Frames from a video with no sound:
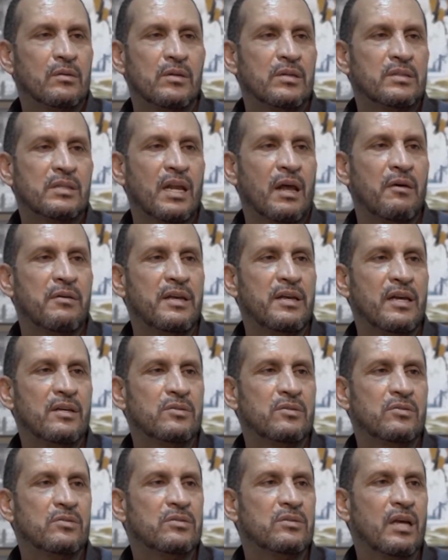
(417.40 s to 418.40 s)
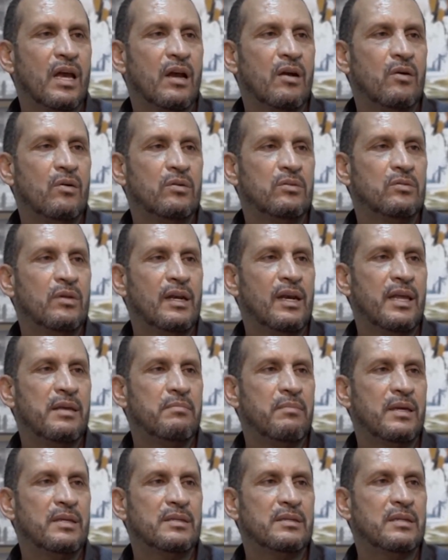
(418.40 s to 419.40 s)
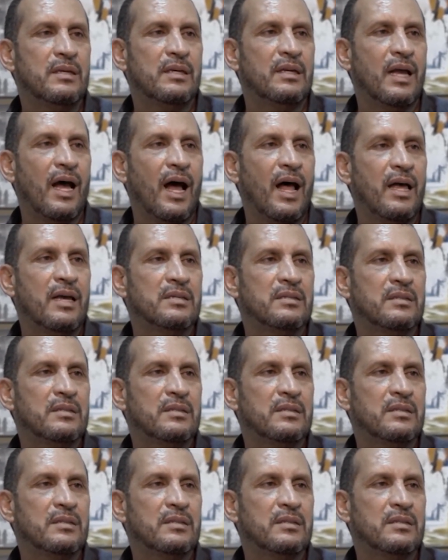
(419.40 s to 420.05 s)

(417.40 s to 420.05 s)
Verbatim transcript: Nuestra vida es un segundo en la inmensidad de